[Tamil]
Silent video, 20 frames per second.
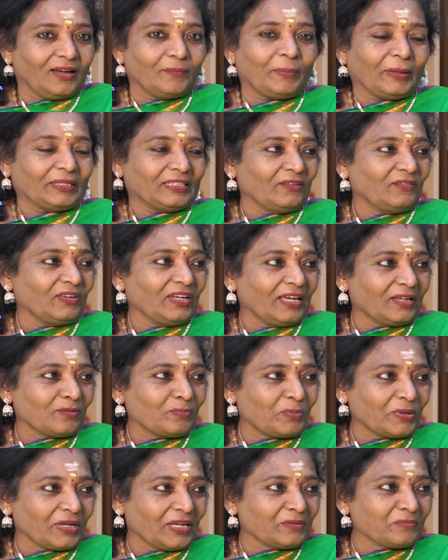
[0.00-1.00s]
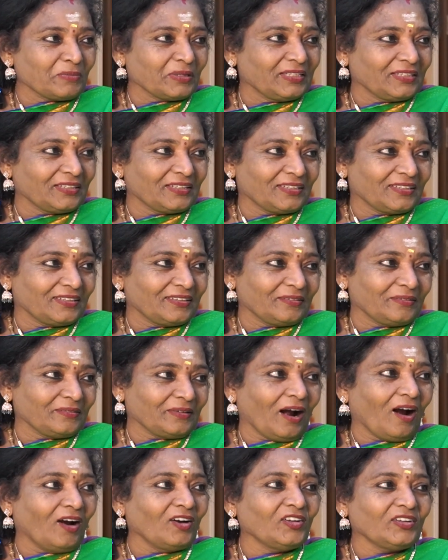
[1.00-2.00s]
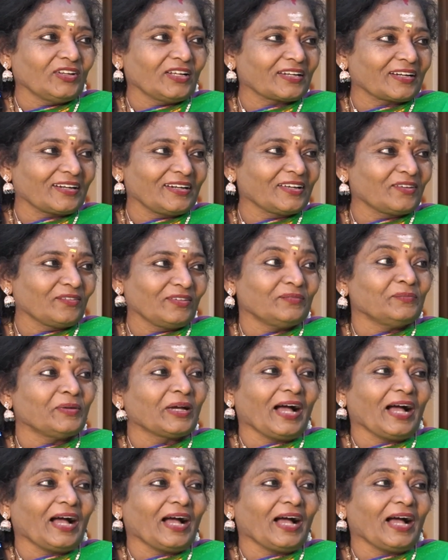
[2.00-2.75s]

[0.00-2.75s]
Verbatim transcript: பதவியேற்பு என்பது ஆளுநர்களுக்கு